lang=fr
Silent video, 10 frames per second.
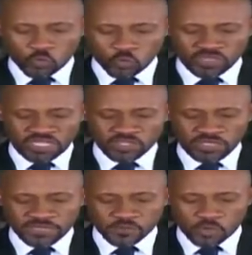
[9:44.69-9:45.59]
du
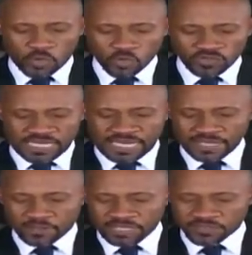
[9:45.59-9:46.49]
courtage en assurance,
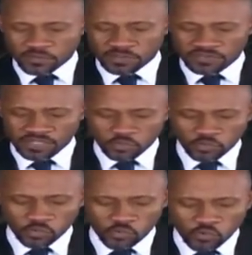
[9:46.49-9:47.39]
à la location des
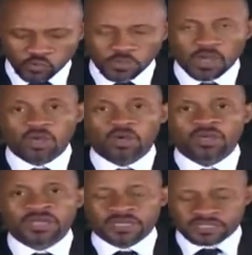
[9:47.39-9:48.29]
véhicules de
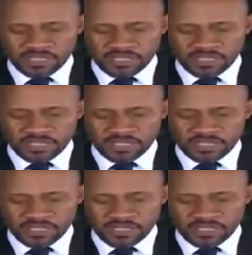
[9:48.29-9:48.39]
transport,